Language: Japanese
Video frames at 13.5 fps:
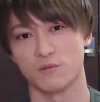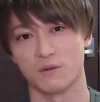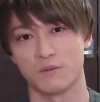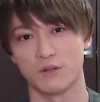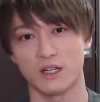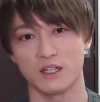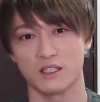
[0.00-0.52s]
まあ
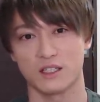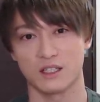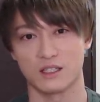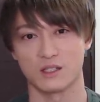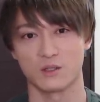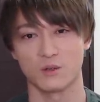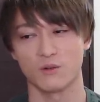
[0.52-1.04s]
プレイして
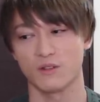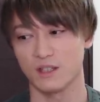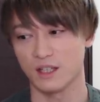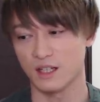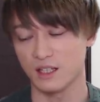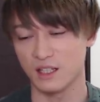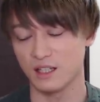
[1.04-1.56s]
てそん
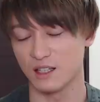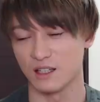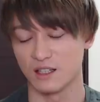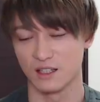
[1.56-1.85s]
なに